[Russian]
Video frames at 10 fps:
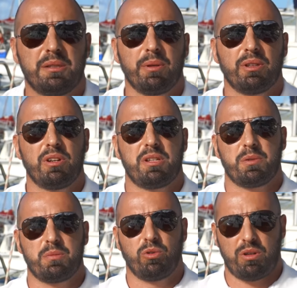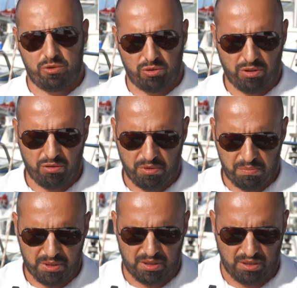Теперь давайте посмотрим, что на нем
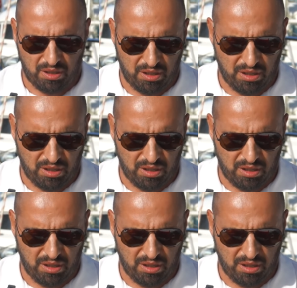написано.